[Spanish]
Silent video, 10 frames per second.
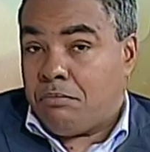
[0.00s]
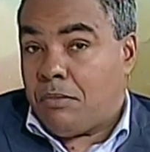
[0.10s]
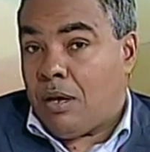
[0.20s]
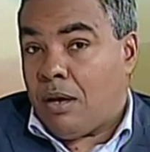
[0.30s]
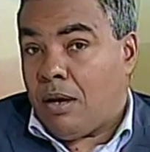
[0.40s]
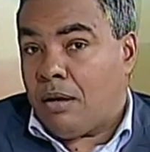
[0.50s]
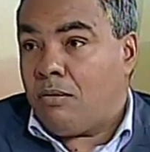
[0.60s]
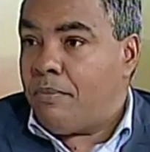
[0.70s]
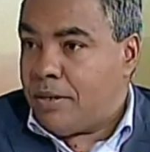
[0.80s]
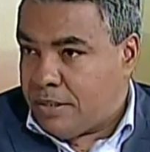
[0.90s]
a
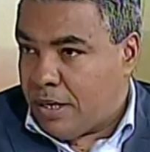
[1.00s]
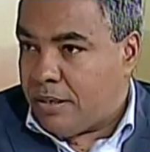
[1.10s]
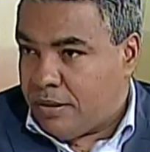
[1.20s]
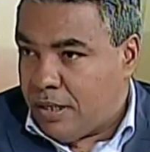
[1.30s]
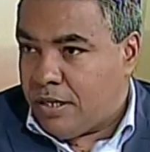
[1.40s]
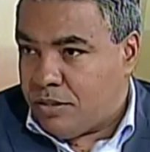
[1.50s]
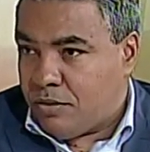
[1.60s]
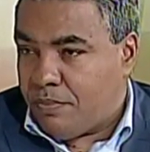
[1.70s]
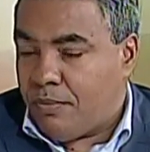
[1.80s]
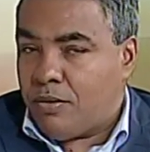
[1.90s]
conversar de
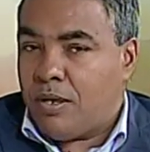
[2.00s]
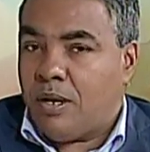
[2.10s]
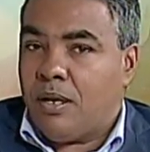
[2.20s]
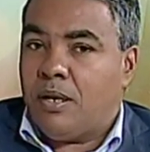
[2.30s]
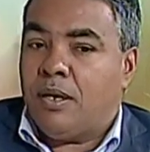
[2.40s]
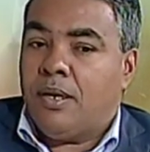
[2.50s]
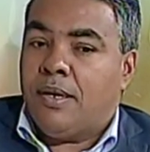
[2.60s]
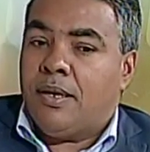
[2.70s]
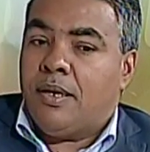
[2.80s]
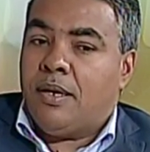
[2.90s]
esto, porque
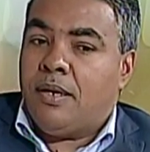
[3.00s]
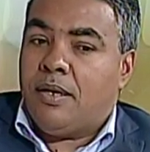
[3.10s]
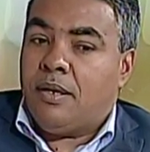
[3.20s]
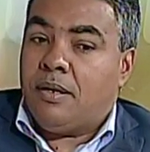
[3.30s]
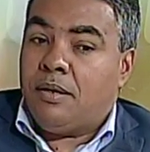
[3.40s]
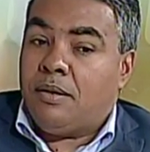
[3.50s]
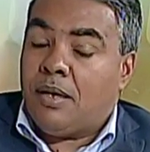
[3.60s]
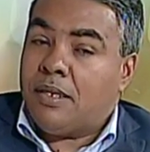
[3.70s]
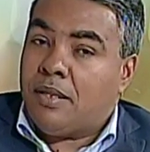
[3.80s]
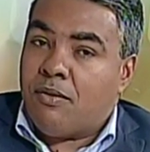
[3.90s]
eh,
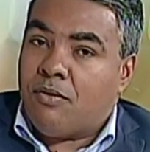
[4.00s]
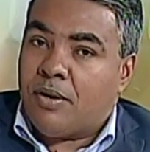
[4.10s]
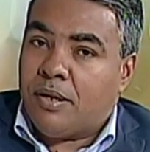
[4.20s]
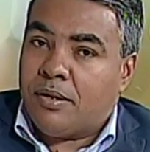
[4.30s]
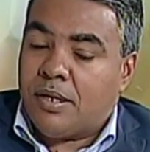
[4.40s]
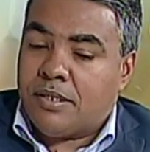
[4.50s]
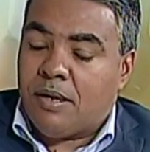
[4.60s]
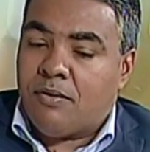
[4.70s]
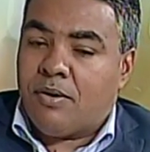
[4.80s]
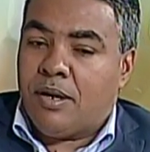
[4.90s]
hasta ahora, hasta
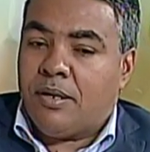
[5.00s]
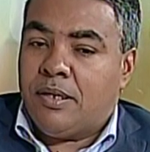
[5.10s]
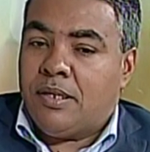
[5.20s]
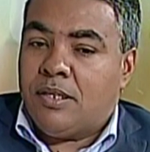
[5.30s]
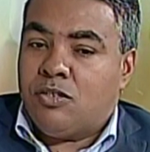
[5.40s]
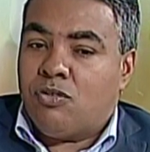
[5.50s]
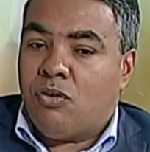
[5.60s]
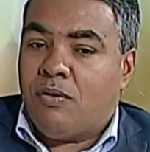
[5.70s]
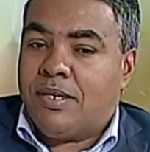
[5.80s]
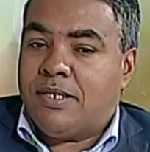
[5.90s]
ahora,
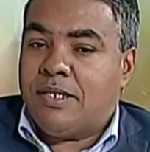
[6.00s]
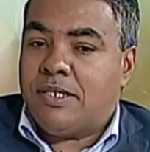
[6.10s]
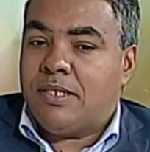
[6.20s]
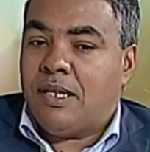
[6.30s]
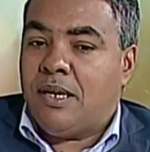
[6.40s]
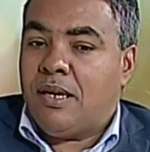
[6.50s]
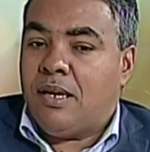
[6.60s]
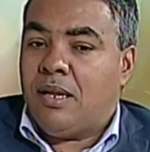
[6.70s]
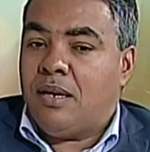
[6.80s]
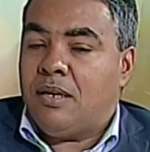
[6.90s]
solo existe
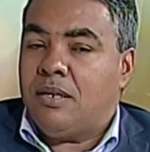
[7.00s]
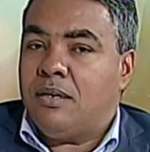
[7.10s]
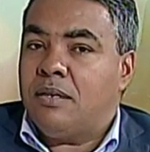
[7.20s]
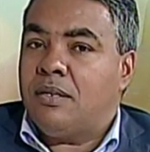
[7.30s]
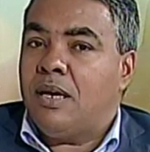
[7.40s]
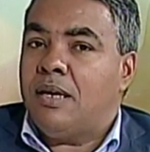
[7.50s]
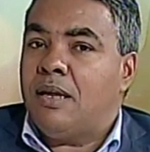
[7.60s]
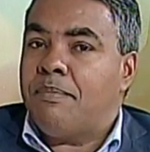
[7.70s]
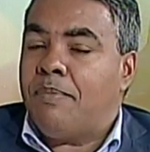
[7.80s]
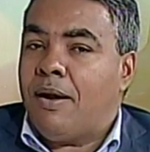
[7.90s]
el que en
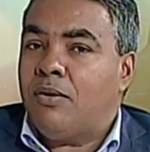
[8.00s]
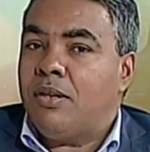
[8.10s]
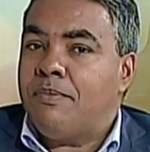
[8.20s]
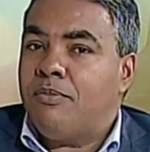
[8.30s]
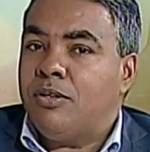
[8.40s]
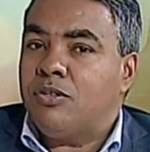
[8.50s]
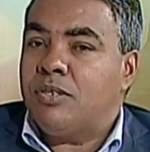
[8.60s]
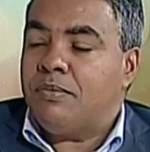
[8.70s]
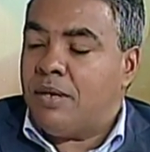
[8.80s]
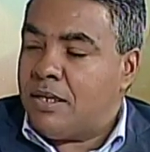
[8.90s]
el pago del impuesto,
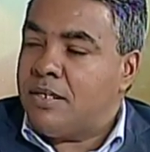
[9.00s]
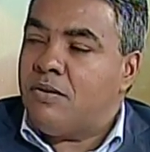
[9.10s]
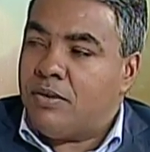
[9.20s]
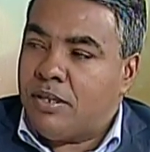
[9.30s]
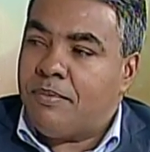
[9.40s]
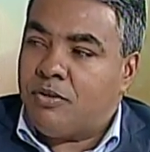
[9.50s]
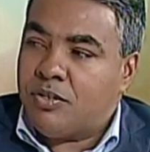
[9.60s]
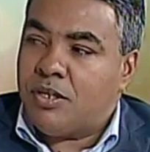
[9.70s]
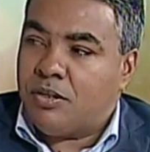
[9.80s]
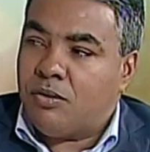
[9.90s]
el
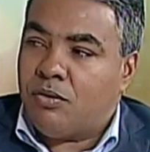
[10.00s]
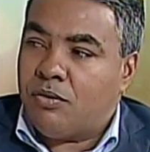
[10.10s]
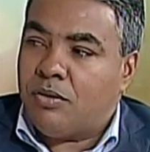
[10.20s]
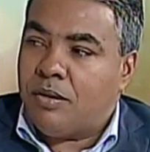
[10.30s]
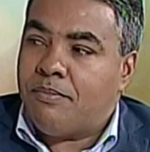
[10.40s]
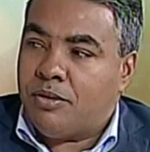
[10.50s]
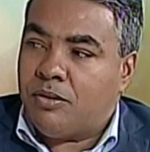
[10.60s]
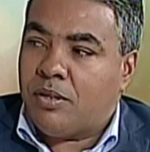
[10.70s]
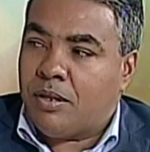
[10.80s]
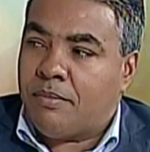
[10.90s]
50% de
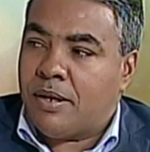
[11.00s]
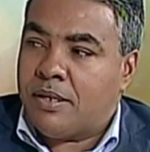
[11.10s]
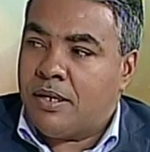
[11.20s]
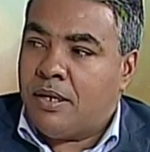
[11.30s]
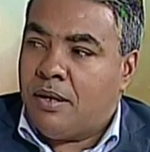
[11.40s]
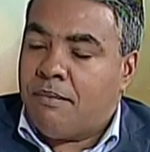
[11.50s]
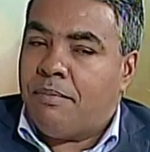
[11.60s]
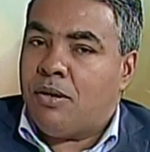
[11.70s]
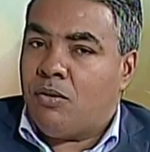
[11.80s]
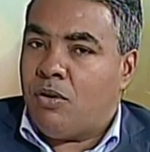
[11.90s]
impuesto nada más
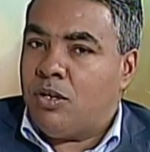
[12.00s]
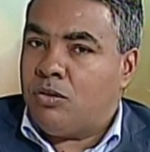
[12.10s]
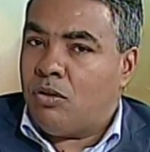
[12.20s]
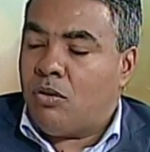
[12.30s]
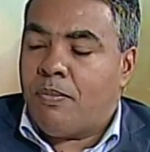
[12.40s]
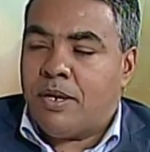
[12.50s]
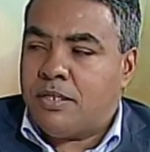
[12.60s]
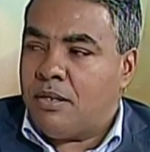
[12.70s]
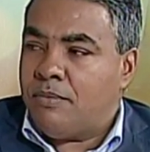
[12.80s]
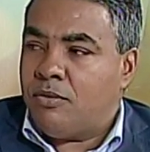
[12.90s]
pero en todos los
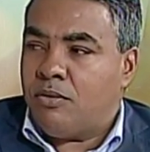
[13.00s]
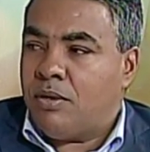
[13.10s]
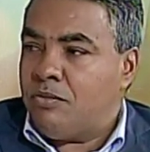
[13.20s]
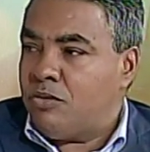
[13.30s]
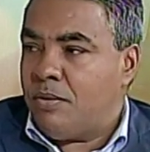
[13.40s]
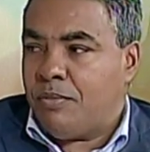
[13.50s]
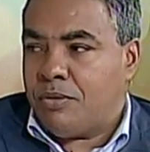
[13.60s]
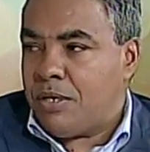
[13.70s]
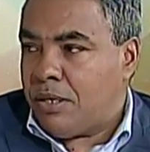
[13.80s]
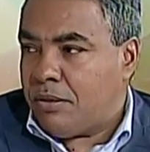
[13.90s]
países del mundo es un
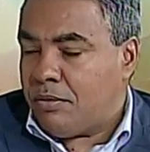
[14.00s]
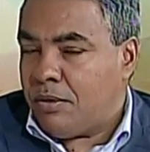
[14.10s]
100%.